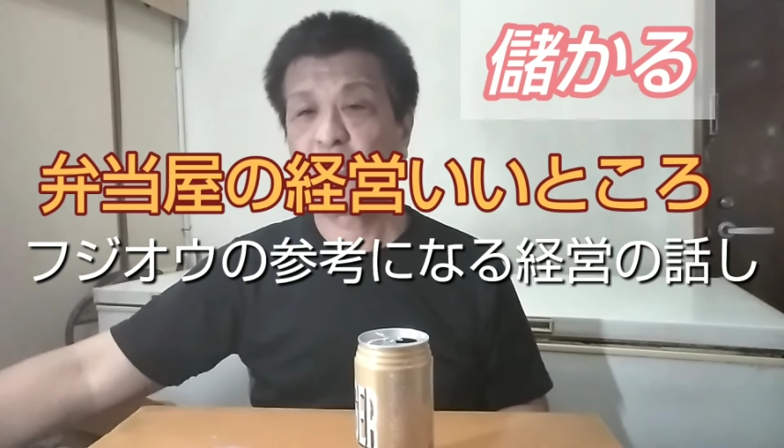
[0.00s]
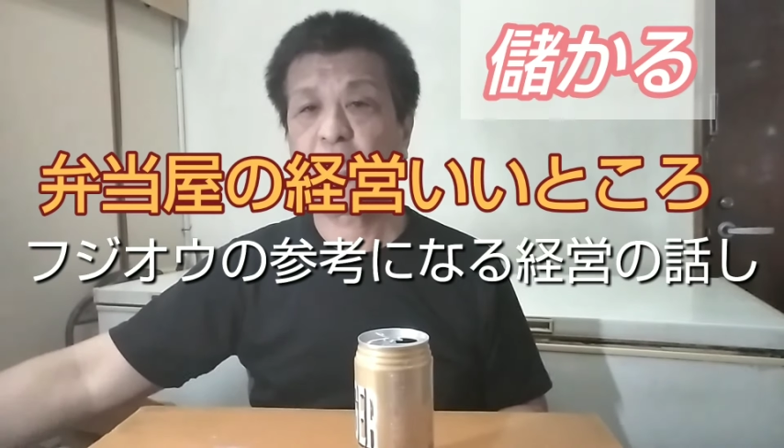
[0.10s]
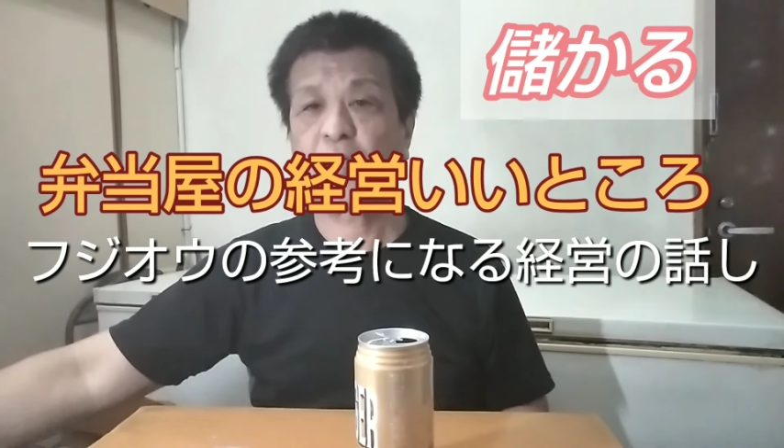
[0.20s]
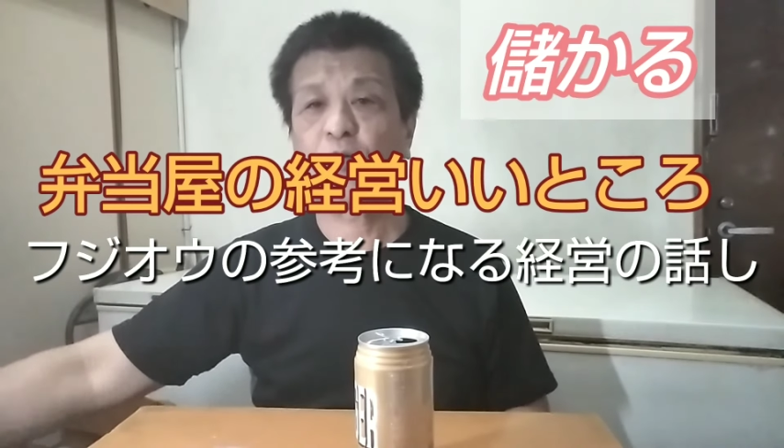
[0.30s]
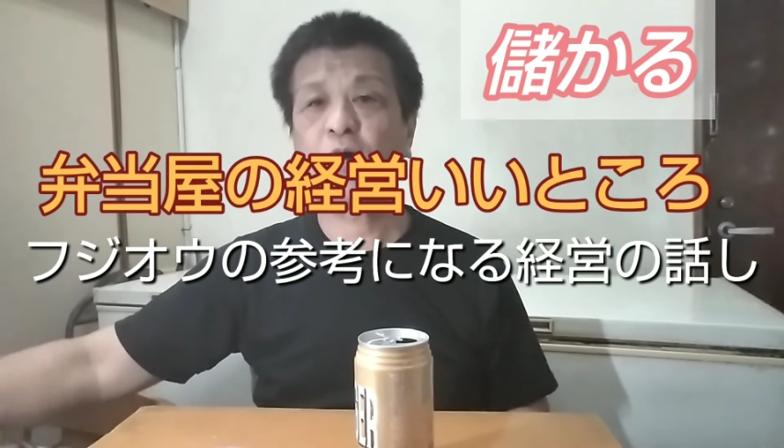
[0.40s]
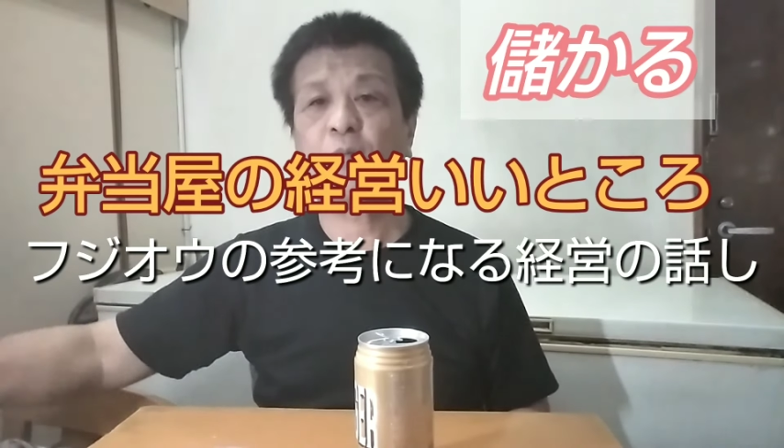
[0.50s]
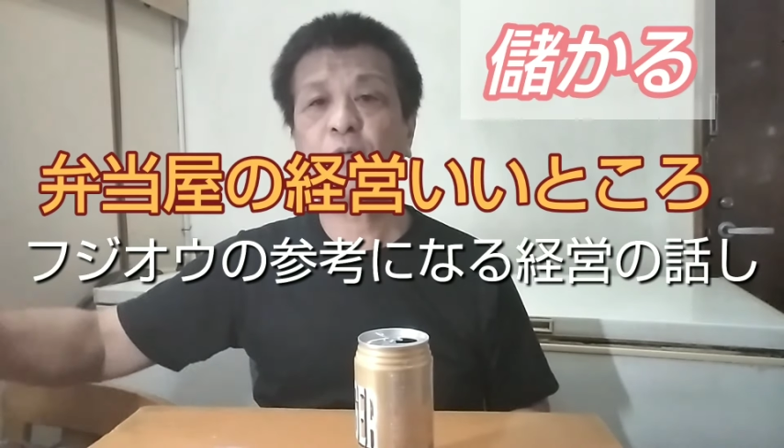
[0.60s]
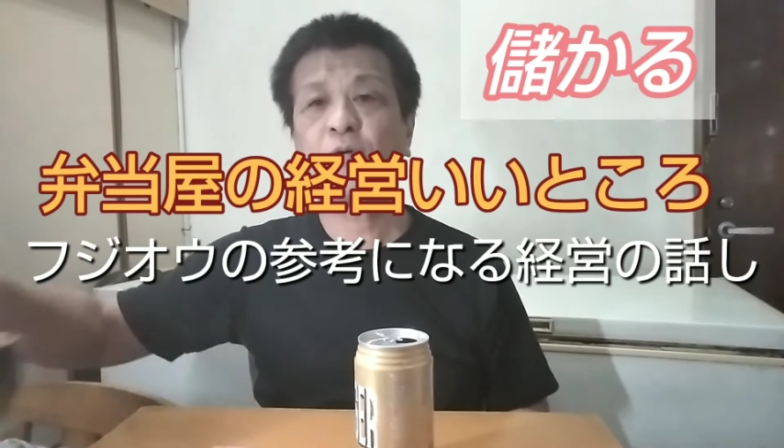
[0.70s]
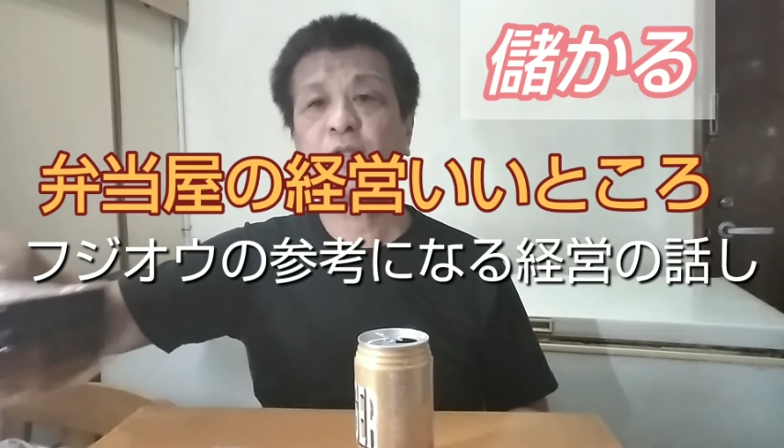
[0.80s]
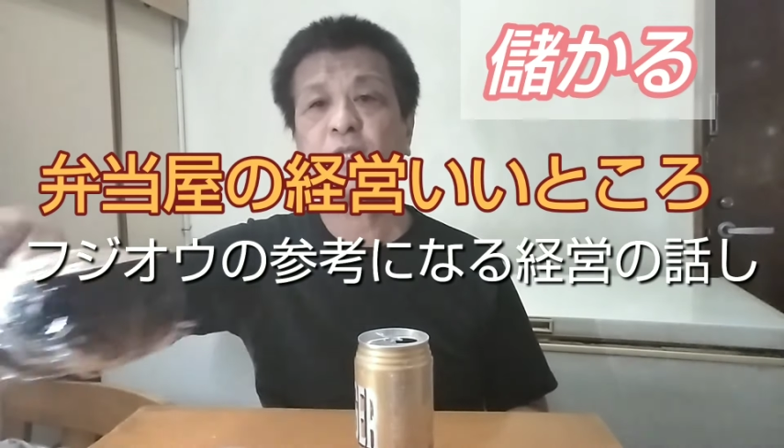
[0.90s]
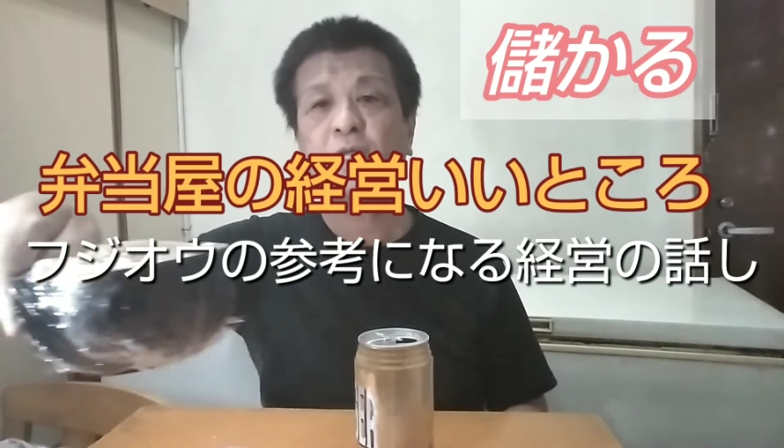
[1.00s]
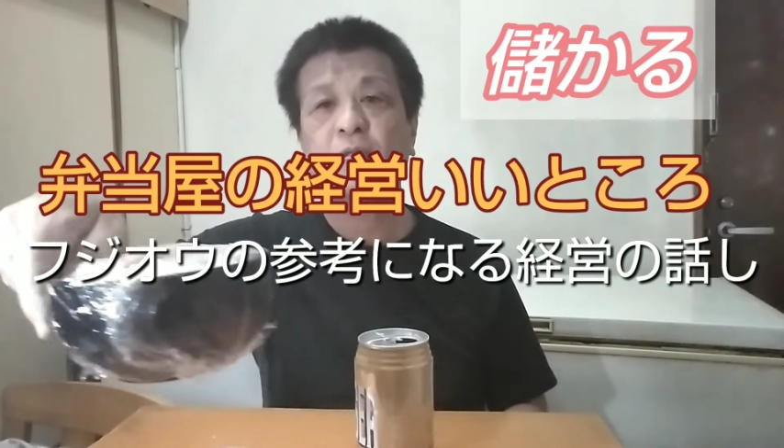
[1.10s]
で、ご飯もこうやって、